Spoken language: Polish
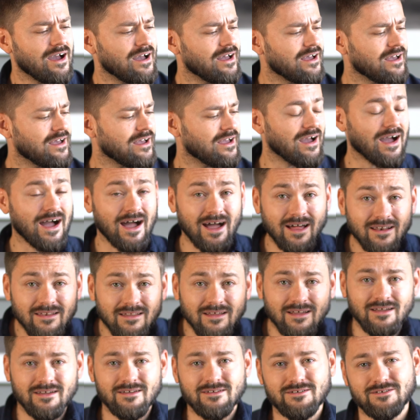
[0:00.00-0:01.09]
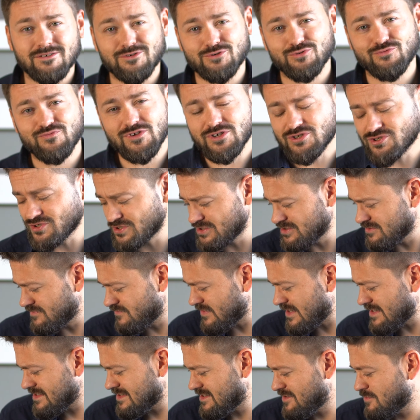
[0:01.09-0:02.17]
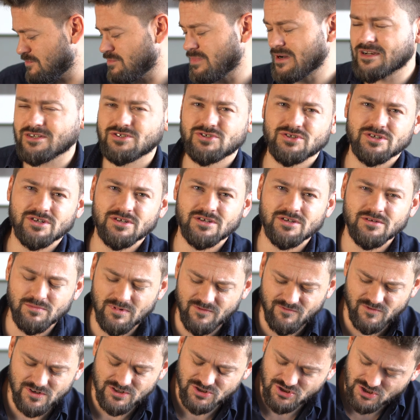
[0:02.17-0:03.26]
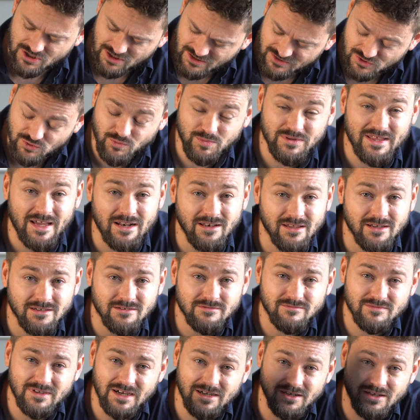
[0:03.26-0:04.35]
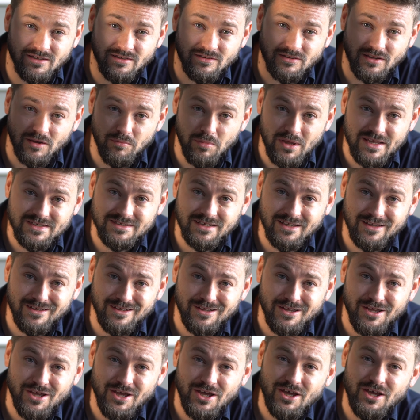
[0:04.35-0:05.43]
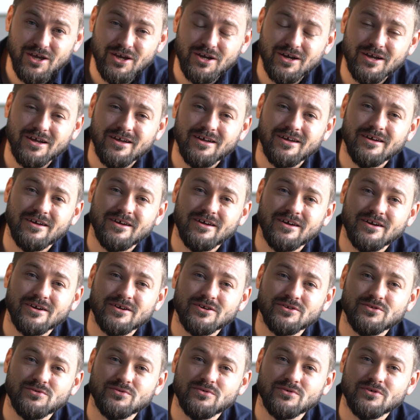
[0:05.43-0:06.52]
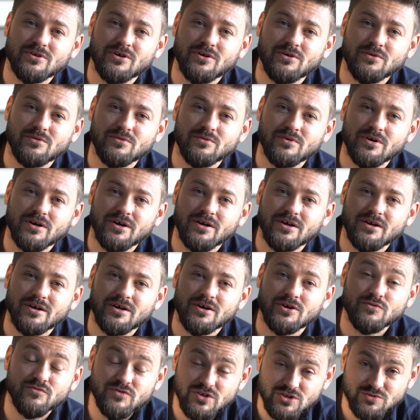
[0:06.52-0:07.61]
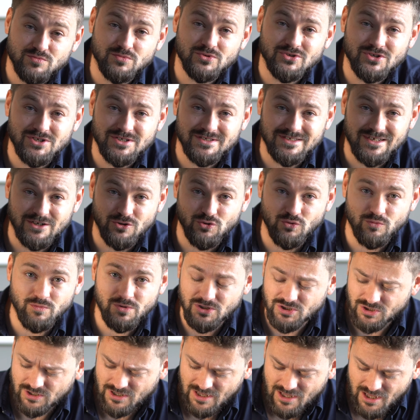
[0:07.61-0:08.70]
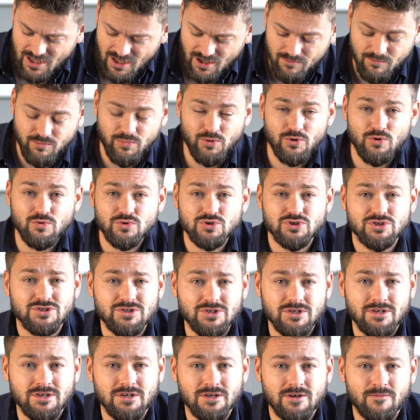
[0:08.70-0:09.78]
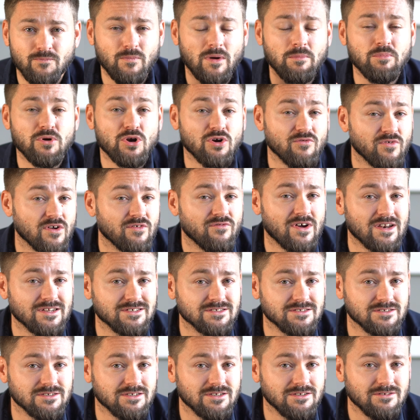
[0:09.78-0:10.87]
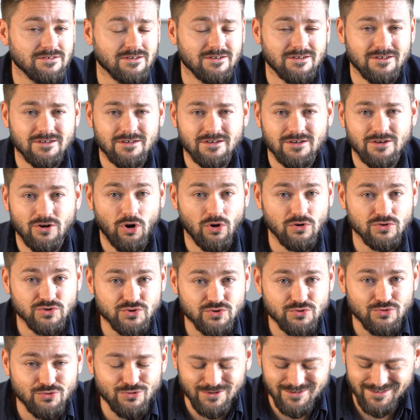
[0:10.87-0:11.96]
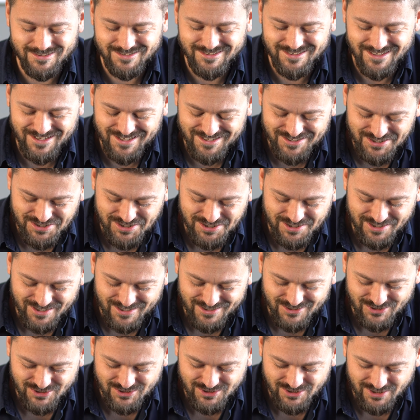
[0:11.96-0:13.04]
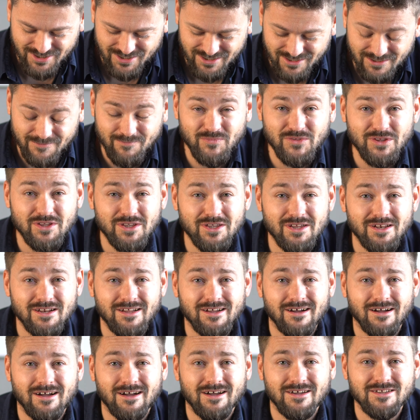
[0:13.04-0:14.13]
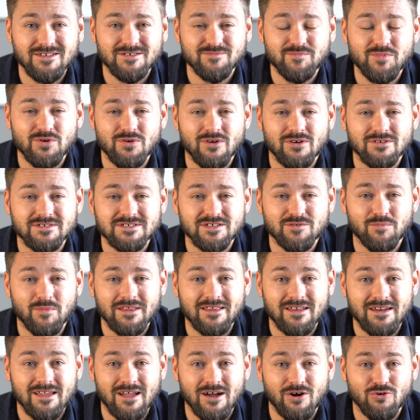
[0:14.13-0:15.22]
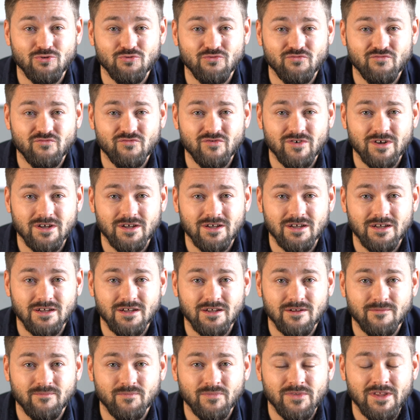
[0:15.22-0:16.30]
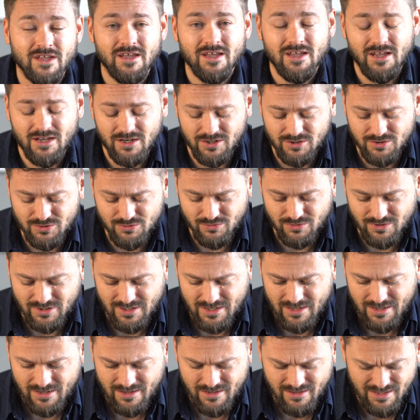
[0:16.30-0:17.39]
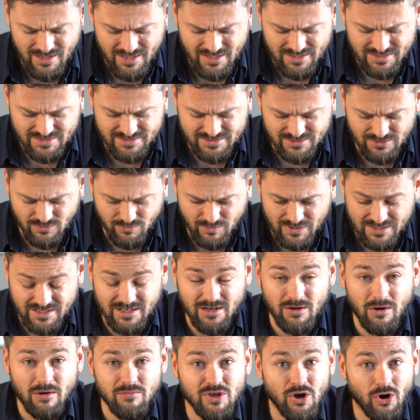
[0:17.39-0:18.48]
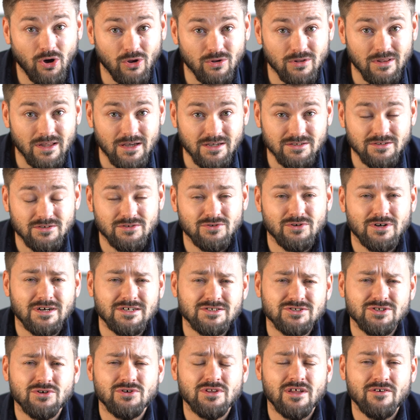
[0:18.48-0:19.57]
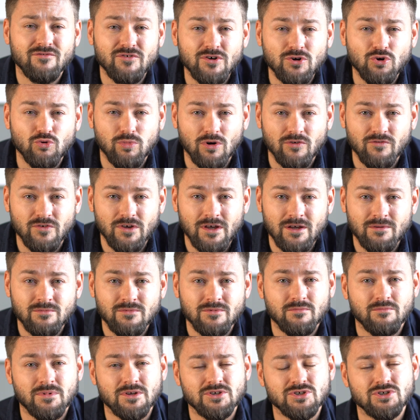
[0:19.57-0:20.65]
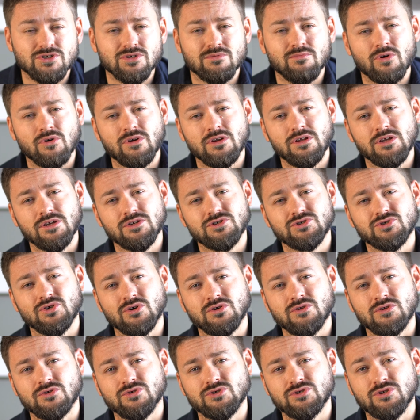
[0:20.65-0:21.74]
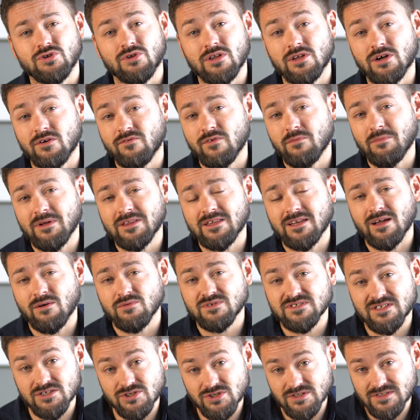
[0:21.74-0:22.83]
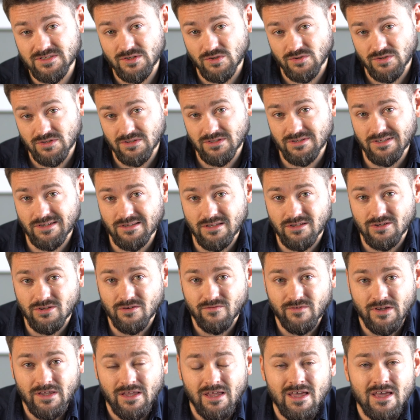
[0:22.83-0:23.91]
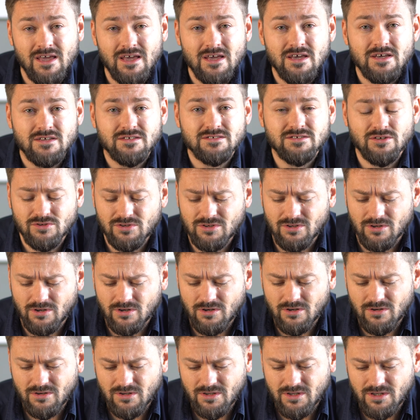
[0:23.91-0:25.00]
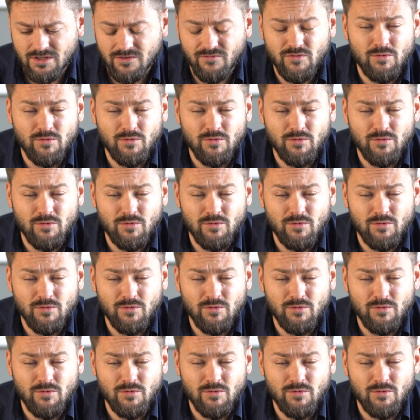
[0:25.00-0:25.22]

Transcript: e, ale również w wersji bardziej, mam wrażenie, subtelnej, takiej niebieskiej, e, którą e, również możecie zakupić. Prócz papierowej wersji Old School znajdziecie też kilka inspirujących materiałów, które są materiałami online. Do każdego nawyku bowiem będziecie mogli ściągnąć dodatkowe materiały z naszej strony internetowej. Są to e,